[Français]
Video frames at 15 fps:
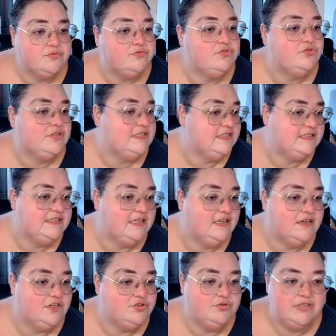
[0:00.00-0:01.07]
vous choisissez,
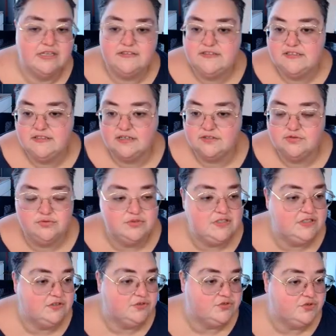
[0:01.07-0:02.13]
ajoutez un titre, un
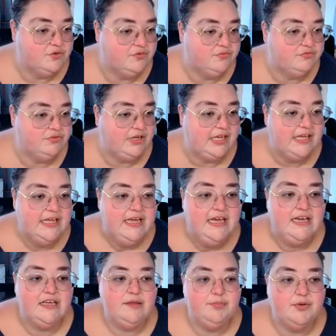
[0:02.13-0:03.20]
sous-titre, ce que vous voulez.
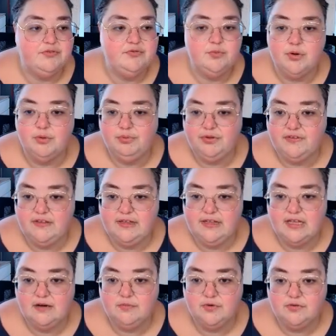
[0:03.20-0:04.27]
Ils peuvent vous proposer
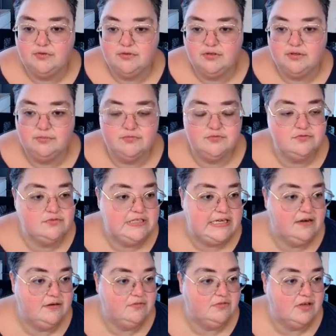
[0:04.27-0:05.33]
également, comme vous
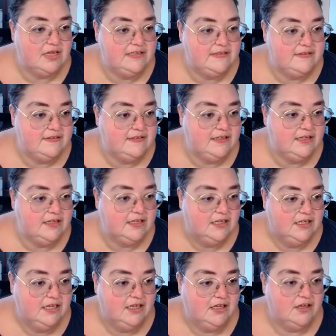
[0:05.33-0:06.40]
allez le voir ici,
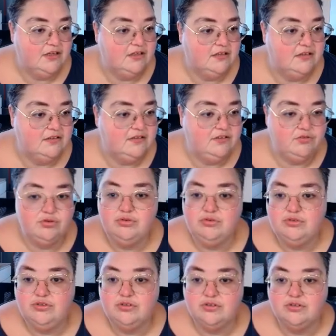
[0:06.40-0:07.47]
euh, des
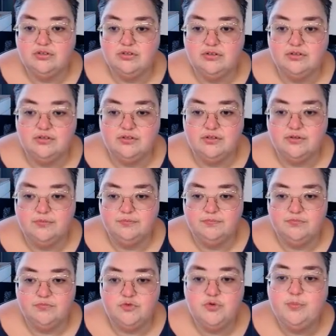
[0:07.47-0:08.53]
trucs euh,
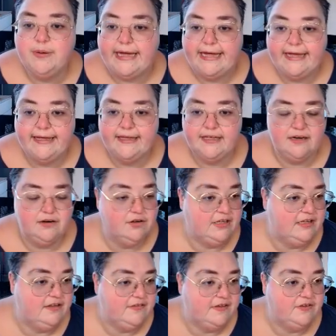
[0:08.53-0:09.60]
tout prêts. Alors, il y
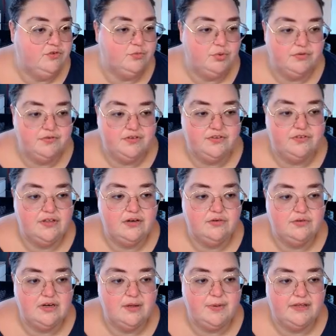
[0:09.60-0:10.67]
a des versions professionnelles.
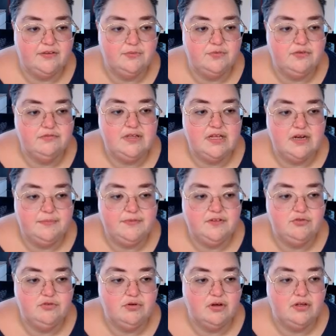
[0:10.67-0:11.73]
Donc là, par exemple, si vous voyez la petite
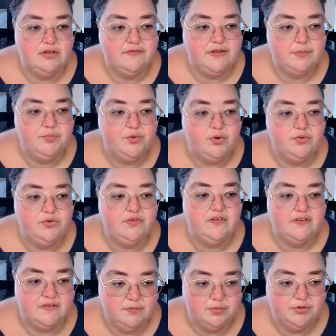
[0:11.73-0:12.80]
couronne avec Pro, c'est
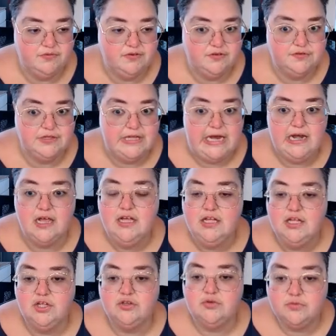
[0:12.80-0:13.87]
que c'est professionnel.
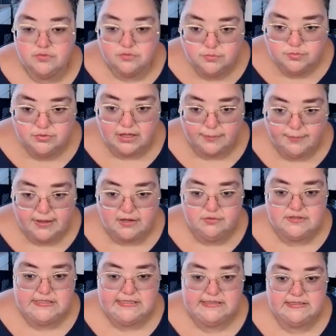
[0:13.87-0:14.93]
Donc, vous ne pourrez pas
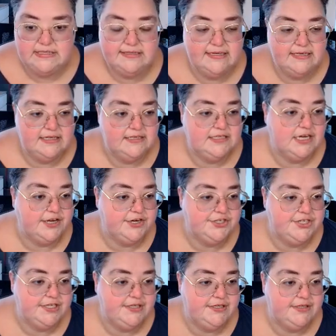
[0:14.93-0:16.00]
l'utiliser, le
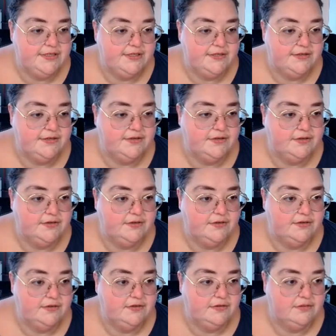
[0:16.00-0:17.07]
télécharger
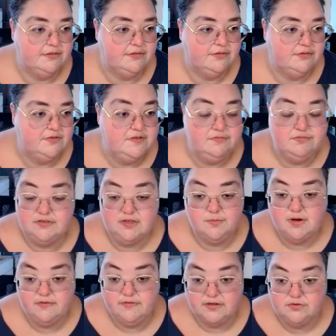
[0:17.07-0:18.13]
si vous n'avez
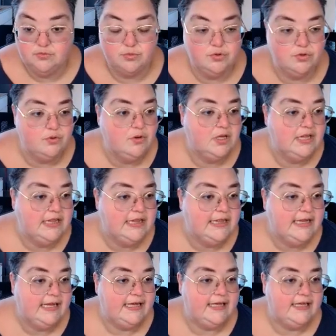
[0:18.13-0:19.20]
pas la version Pro.
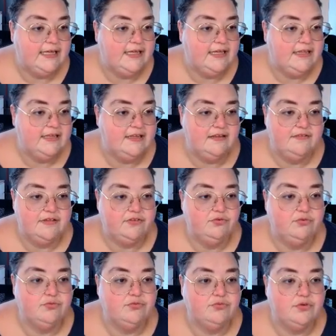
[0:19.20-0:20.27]
Et il y a des
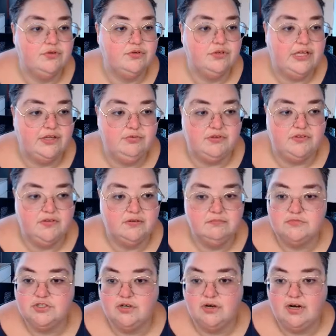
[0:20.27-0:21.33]
versions gratuites.
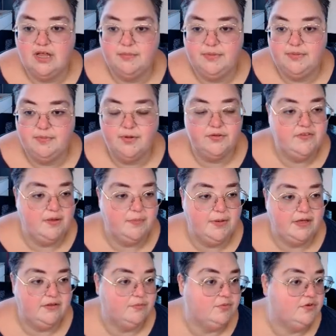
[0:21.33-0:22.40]
Genre là, Happy Birthday par
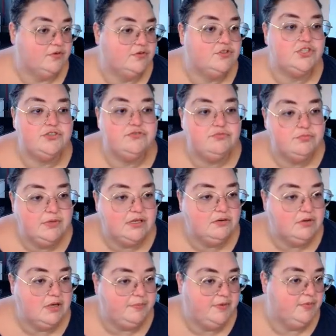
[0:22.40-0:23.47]
exemple. Je vous mets le
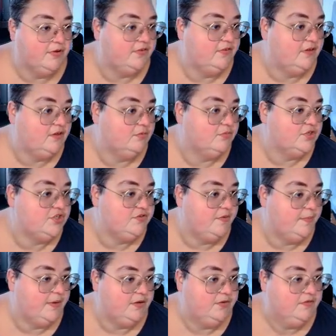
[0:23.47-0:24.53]
Happy Birthday que moi je ne vais
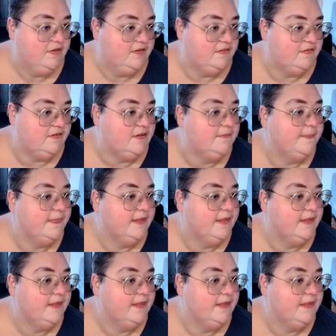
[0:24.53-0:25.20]
pas utiliser.